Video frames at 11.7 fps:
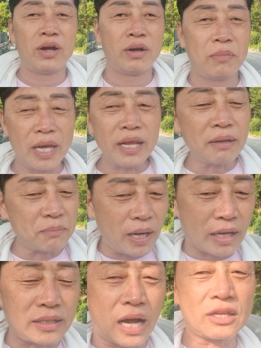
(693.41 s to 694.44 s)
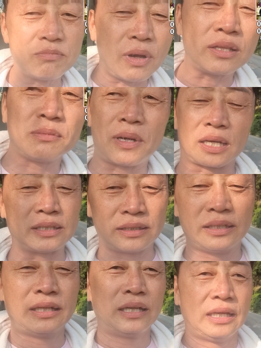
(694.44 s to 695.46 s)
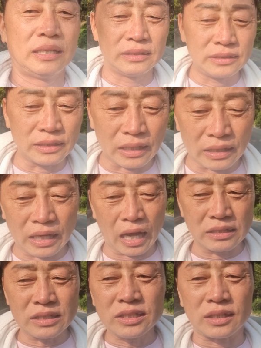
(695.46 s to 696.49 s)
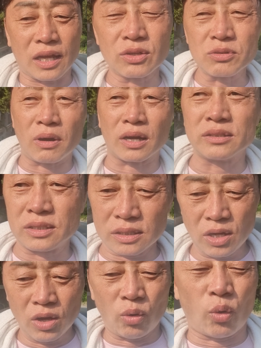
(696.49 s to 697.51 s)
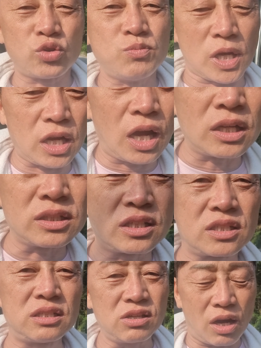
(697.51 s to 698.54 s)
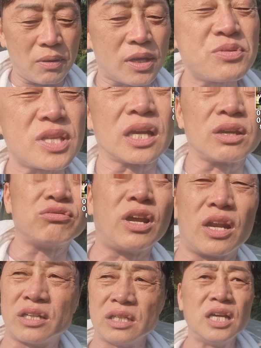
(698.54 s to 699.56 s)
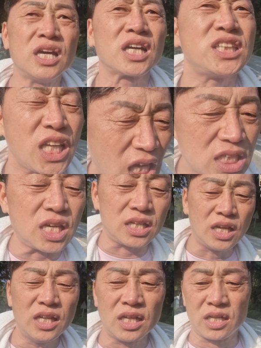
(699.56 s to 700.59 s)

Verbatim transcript: 맨 막 그 아줌마들 막 그 어, 아저씨들 아주 막 그, 오줌 자랑하는 그런 영화밖에 없었다니까 우리나라는 그때 당시에는.